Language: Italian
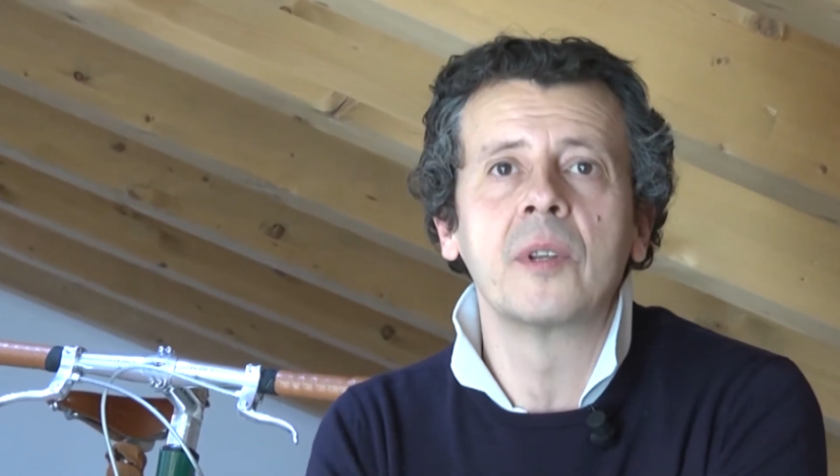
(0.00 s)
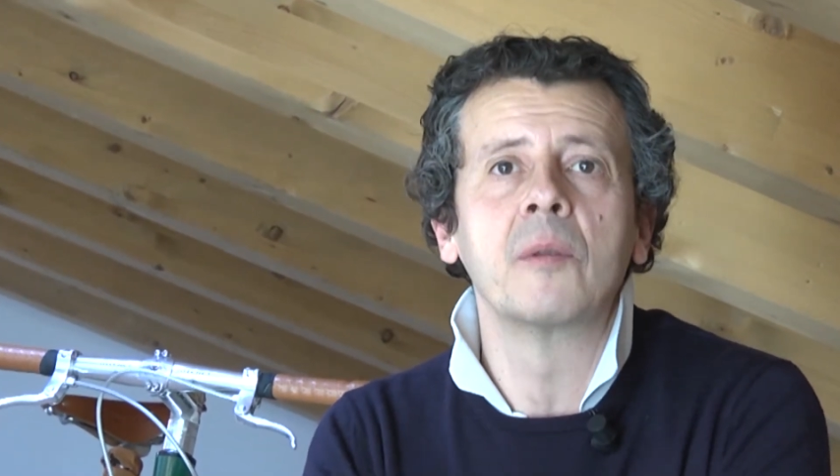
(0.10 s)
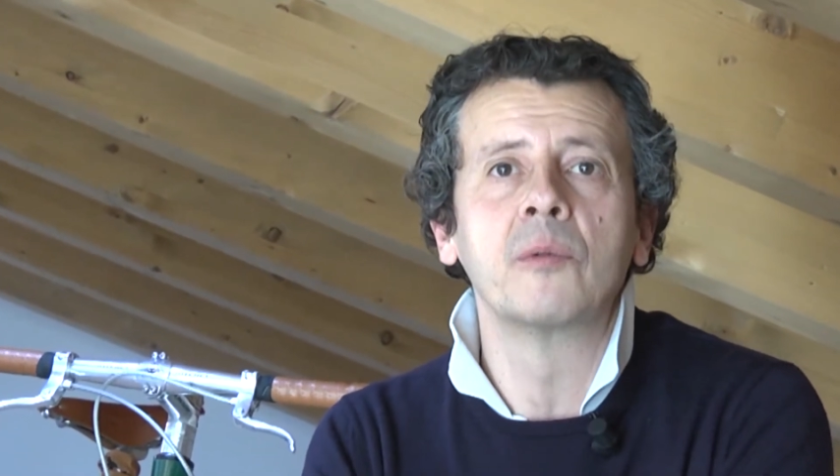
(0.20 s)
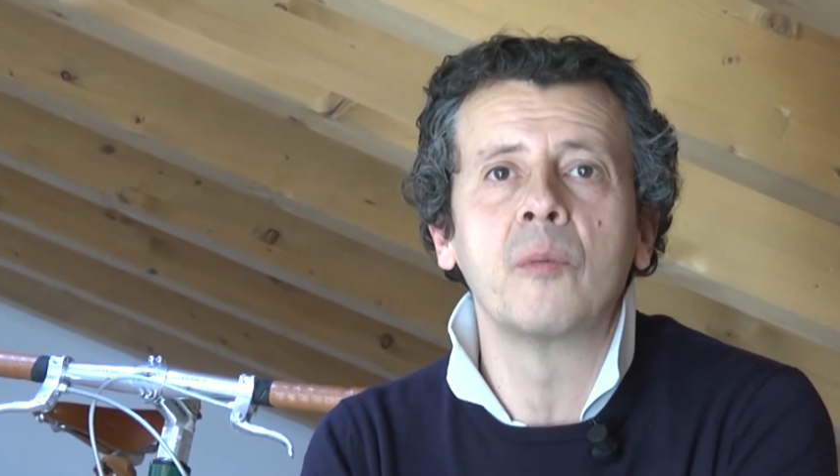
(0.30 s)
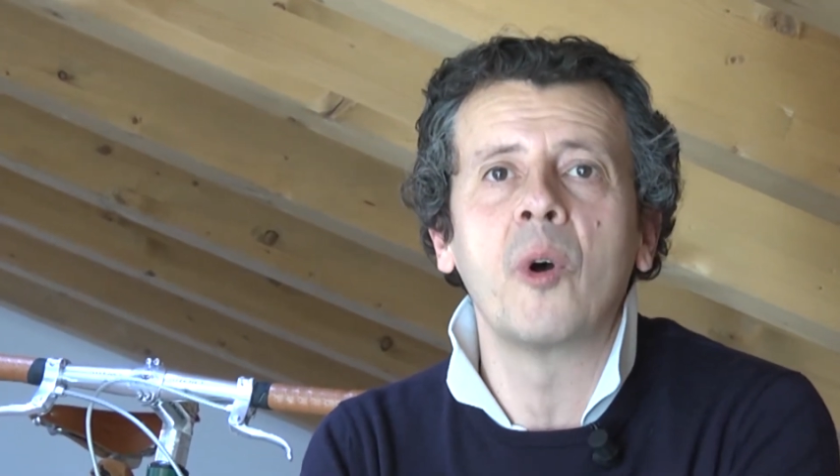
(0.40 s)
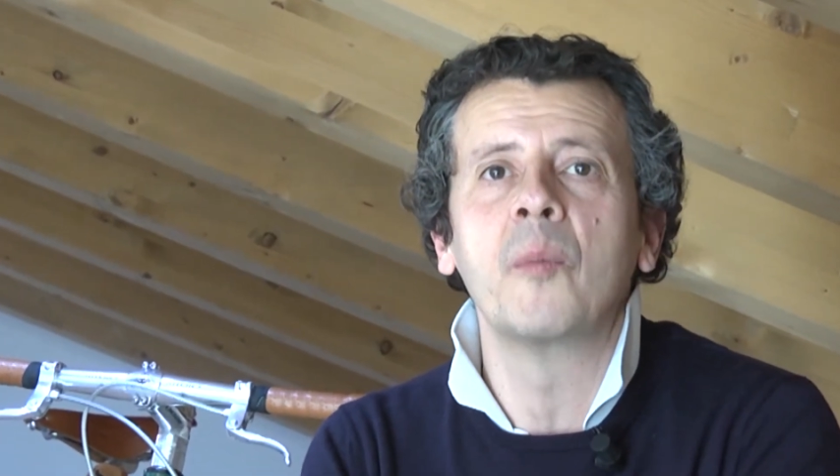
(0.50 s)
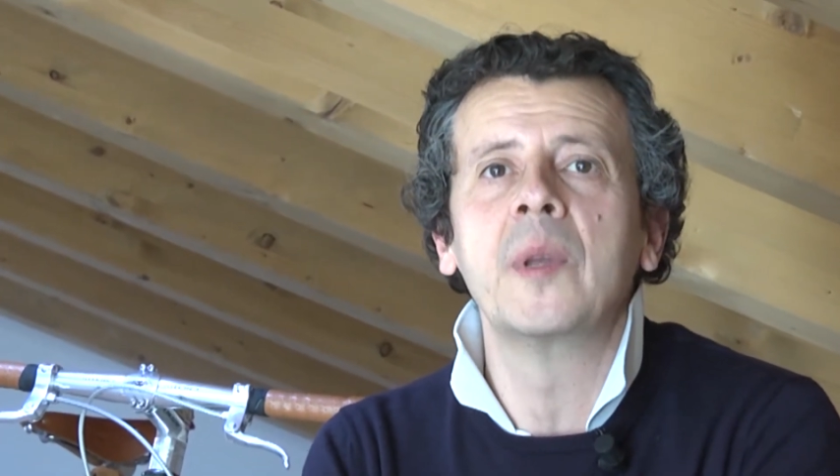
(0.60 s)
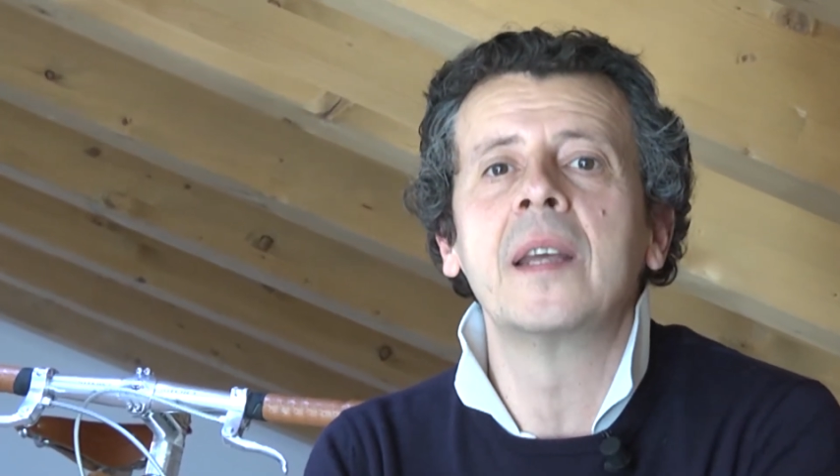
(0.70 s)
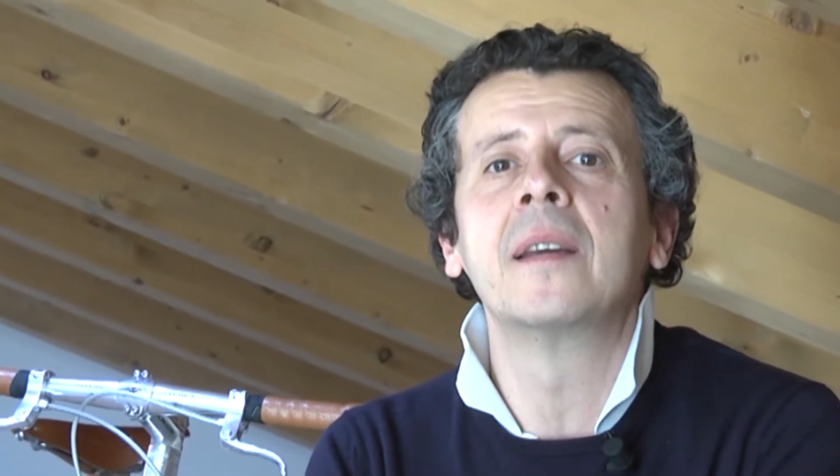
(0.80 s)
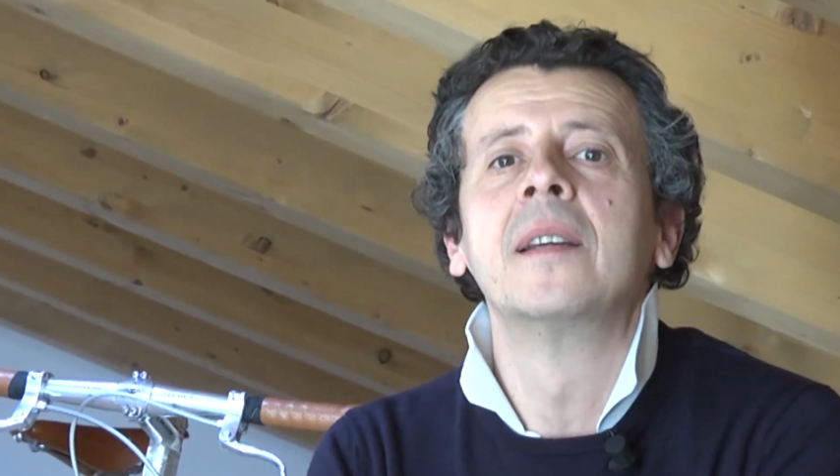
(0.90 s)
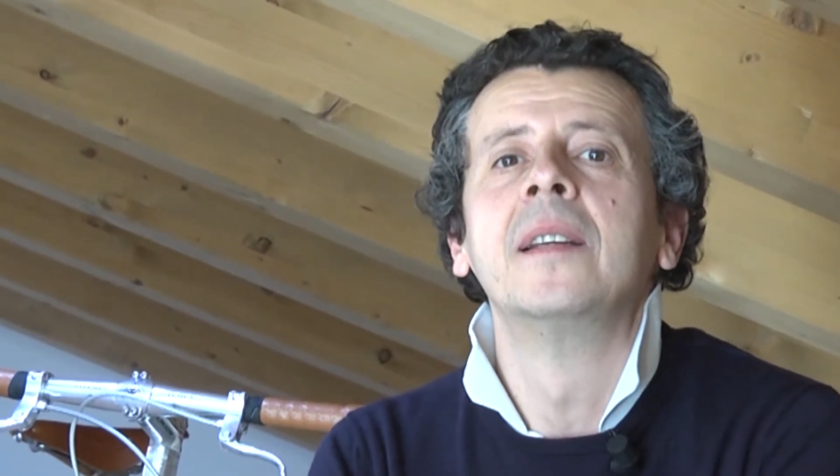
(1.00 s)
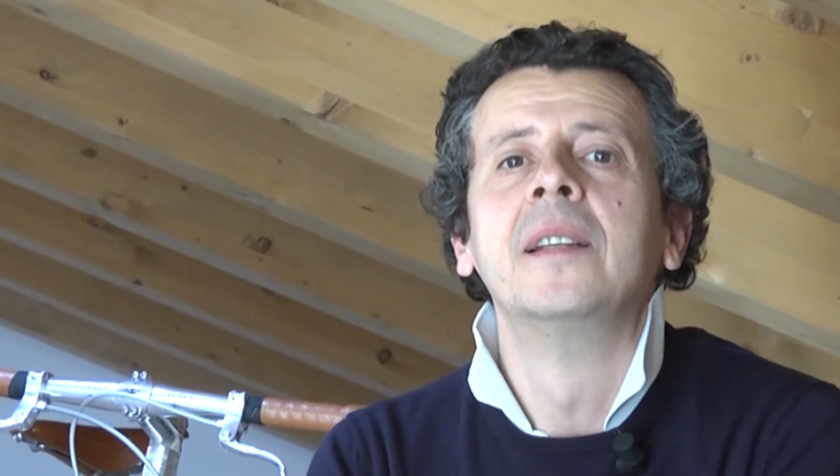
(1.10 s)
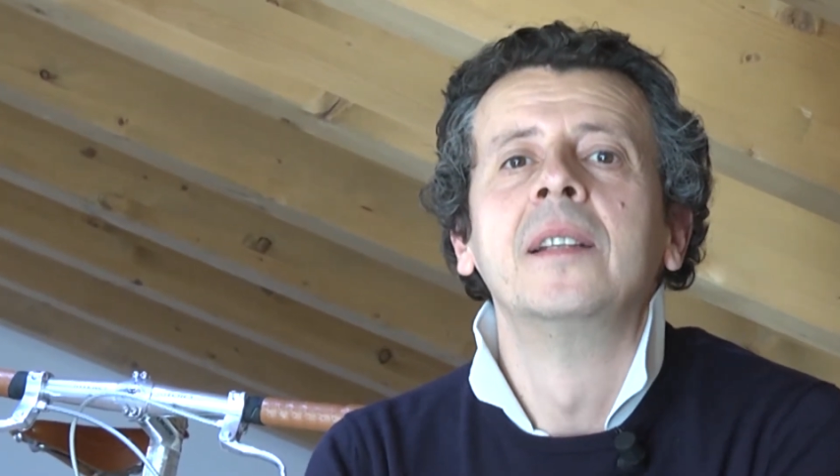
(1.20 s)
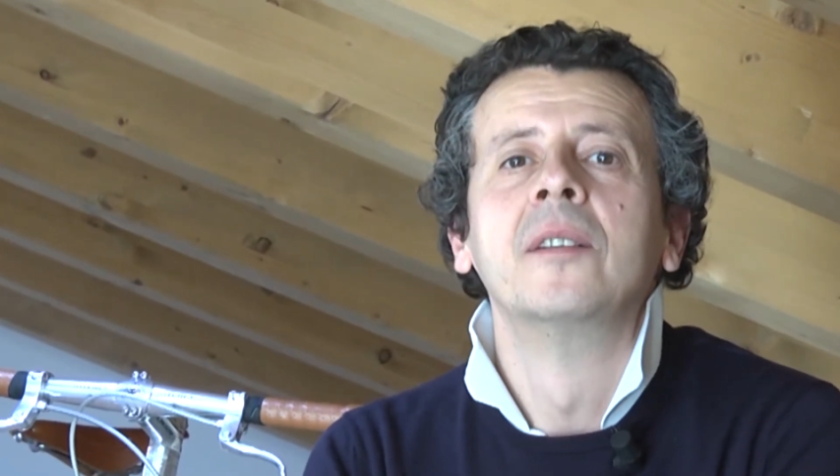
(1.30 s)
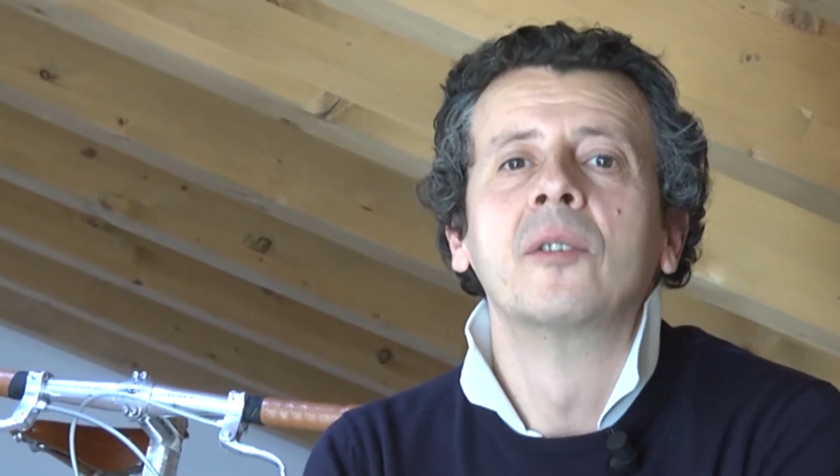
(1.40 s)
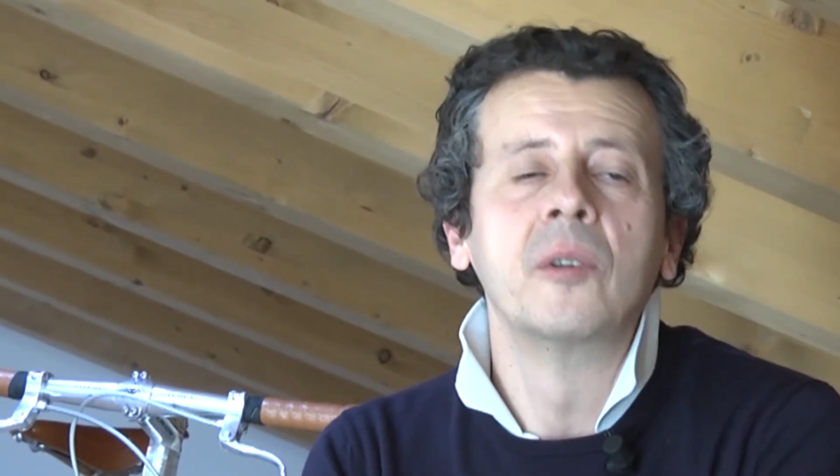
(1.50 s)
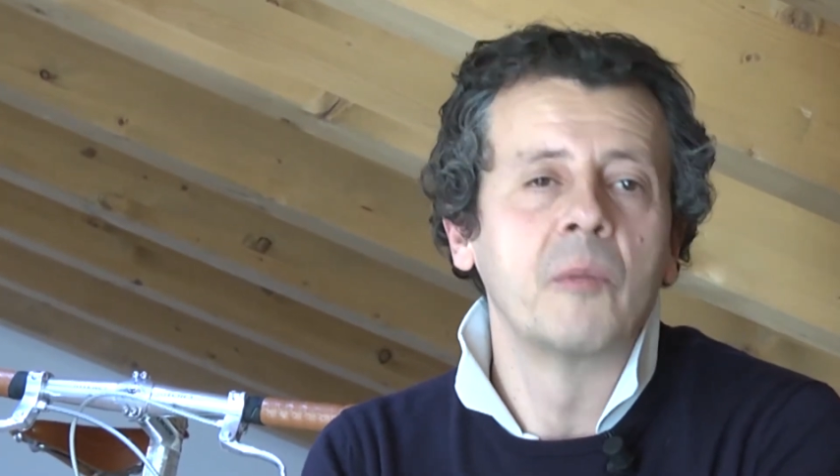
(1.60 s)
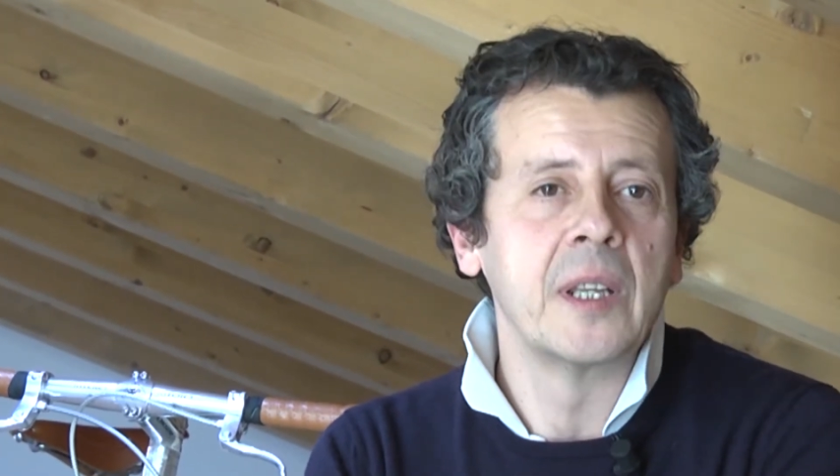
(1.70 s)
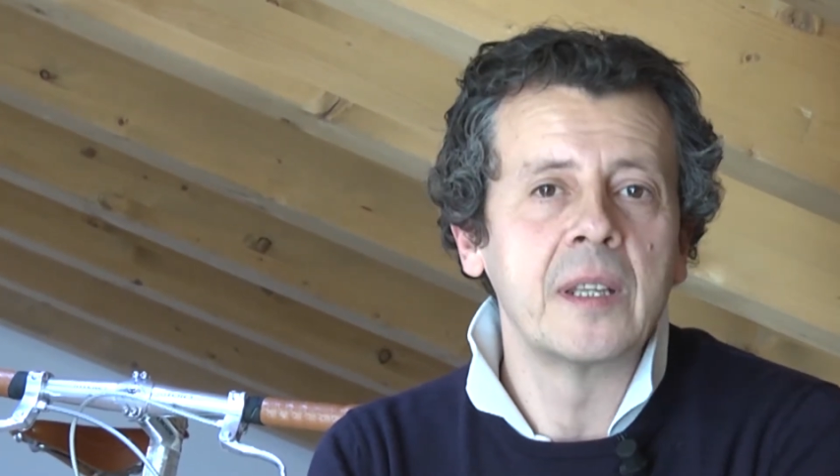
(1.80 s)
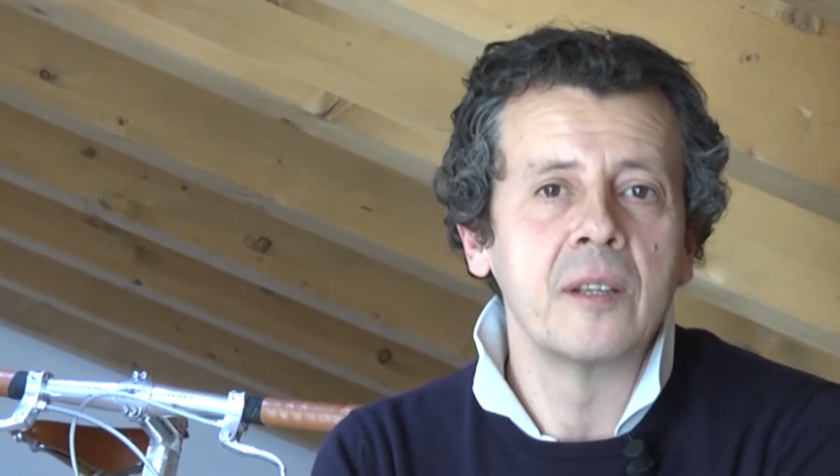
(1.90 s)
dell'automobile, in
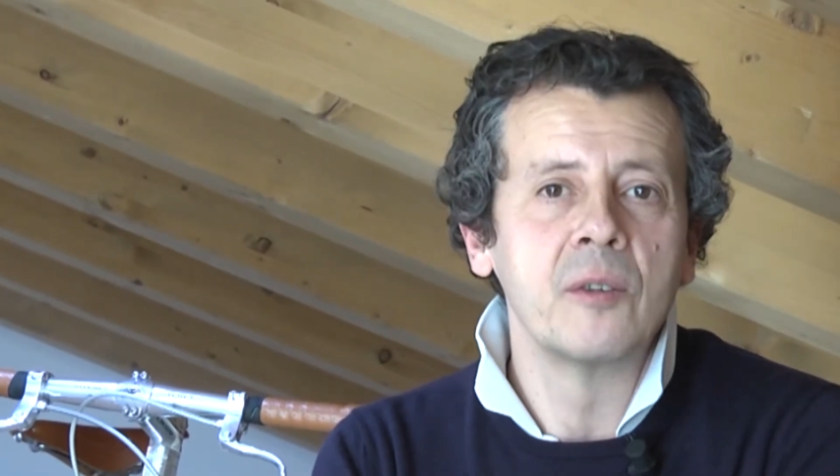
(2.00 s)
qualità di